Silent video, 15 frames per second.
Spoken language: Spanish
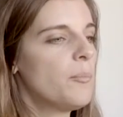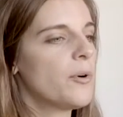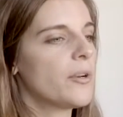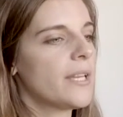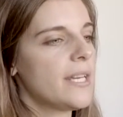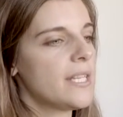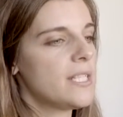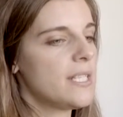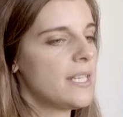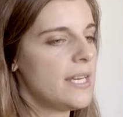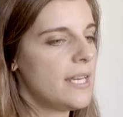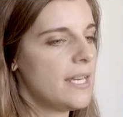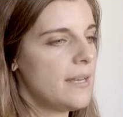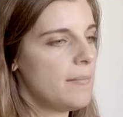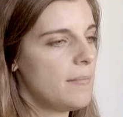porque es
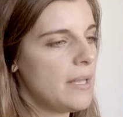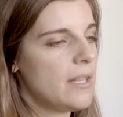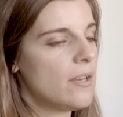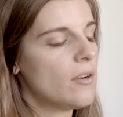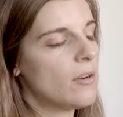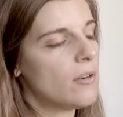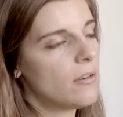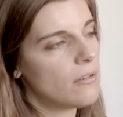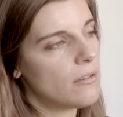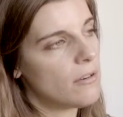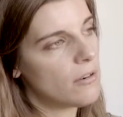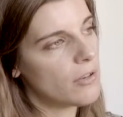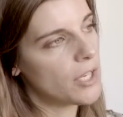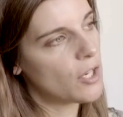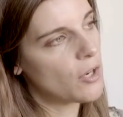eh, médico
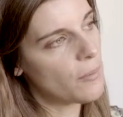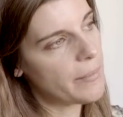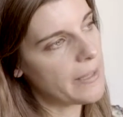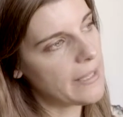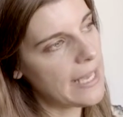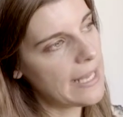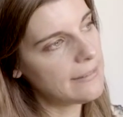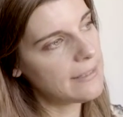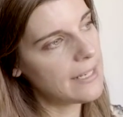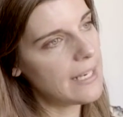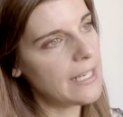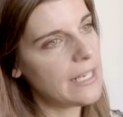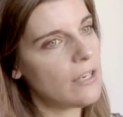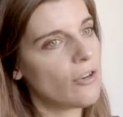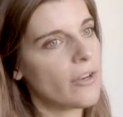oncológico
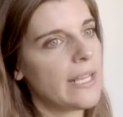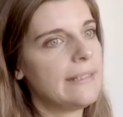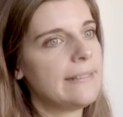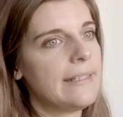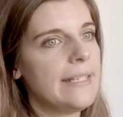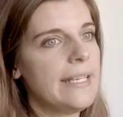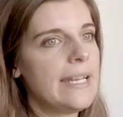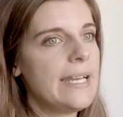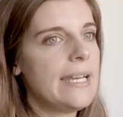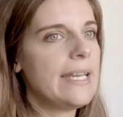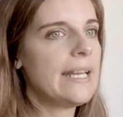pediatra y lo que él tenía